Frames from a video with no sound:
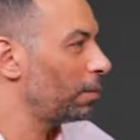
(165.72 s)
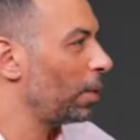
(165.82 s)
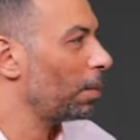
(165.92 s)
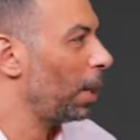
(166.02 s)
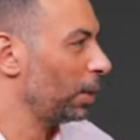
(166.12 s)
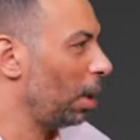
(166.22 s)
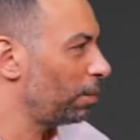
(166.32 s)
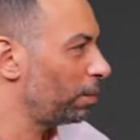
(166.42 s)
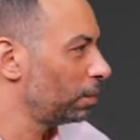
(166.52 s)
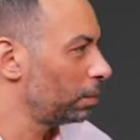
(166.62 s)
في اربع
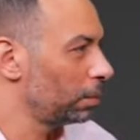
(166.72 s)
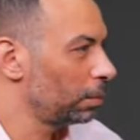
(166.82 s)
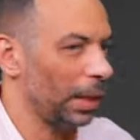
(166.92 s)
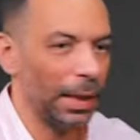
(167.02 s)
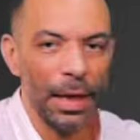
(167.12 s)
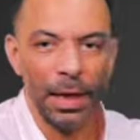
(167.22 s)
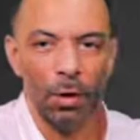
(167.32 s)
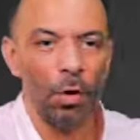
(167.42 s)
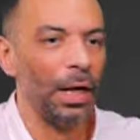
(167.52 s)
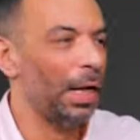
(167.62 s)
اضعاف يعني
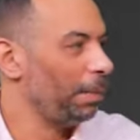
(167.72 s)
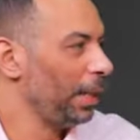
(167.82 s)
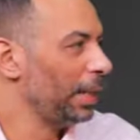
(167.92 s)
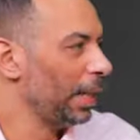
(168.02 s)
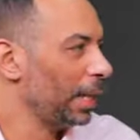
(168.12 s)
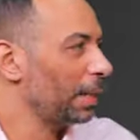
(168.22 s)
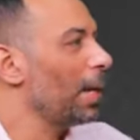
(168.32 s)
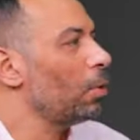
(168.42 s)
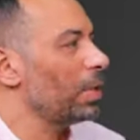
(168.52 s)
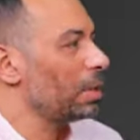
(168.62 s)
اللي هو ال 40 يعني
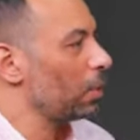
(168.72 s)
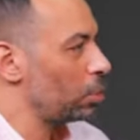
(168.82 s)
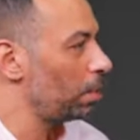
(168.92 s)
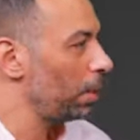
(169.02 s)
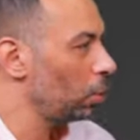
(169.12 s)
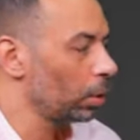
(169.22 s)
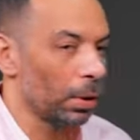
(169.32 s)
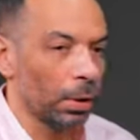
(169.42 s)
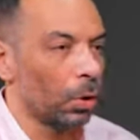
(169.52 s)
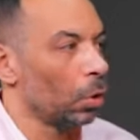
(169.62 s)
ما يوازي 160 مليون
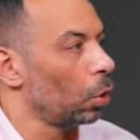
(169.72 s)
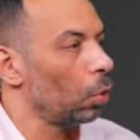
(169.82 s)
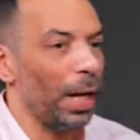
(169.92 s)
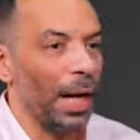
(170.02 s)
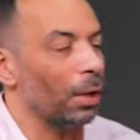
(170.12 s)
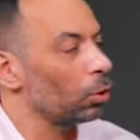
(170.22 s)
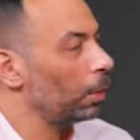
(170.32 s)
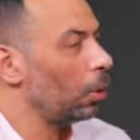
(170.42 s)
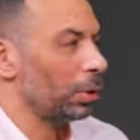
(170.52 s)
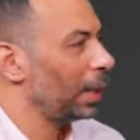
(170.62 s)
انا
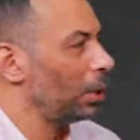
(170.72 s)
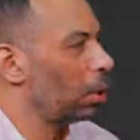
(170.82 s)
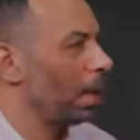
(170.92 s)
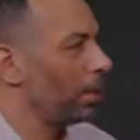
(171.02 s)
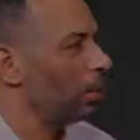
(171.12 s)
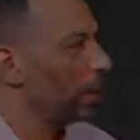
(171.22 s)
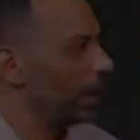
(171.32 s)
كنت باخد 3 و4 مليون